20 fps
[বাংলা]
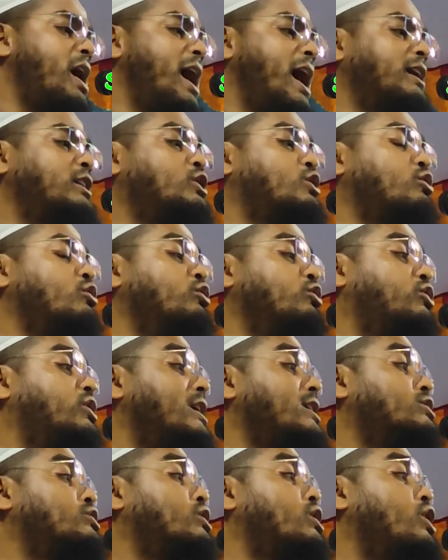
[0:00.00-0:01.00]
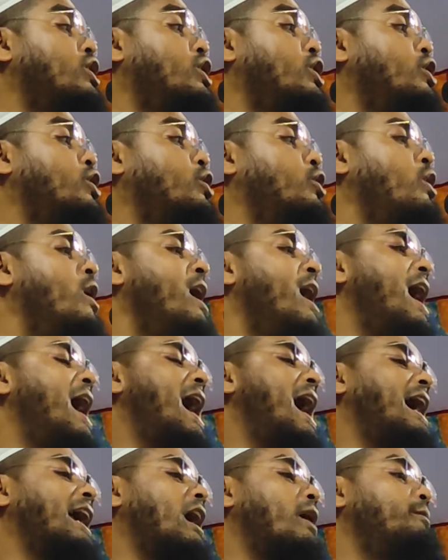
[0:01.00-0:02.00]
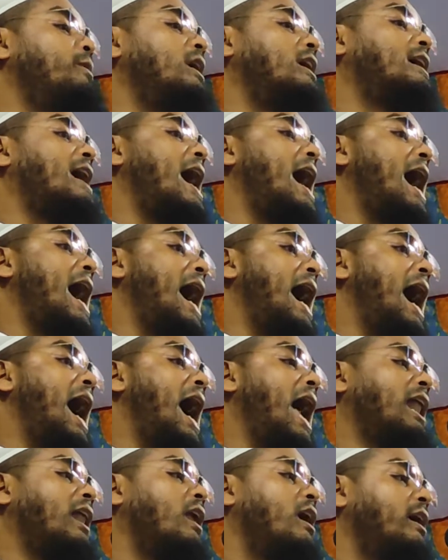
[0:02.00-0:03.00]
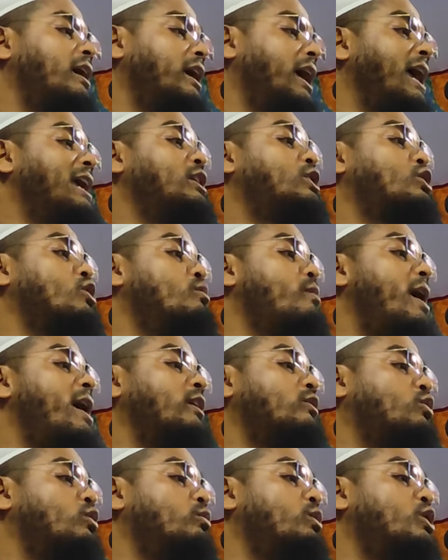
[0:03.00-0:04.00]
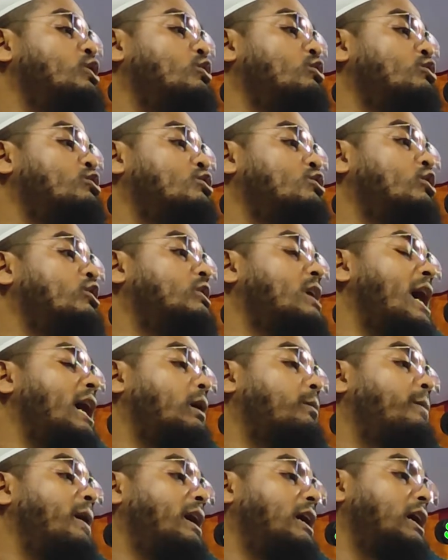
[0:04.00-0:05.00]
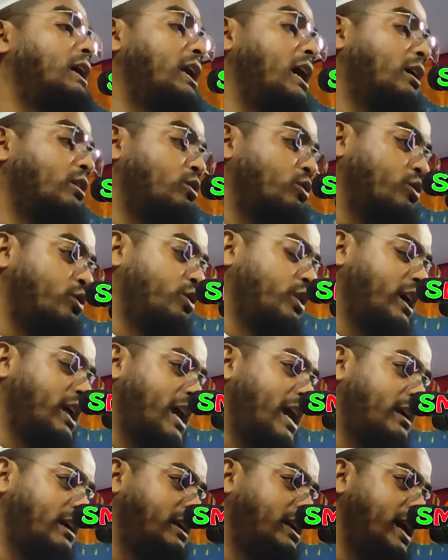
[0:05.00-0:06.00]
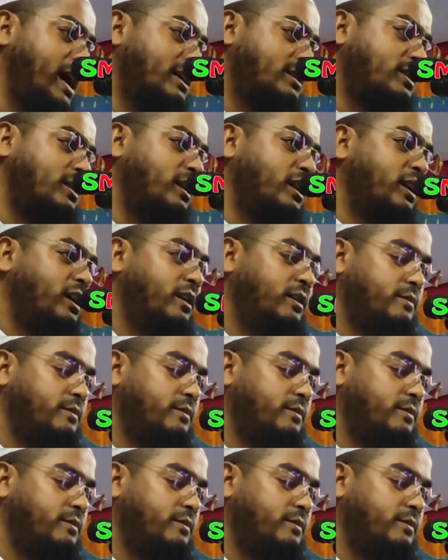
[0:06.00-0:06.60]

বয়ান শুনতেছো কাল এই সময় তুমি সুস্থ থাকবা কিনা করো গ্যারান্টি আছে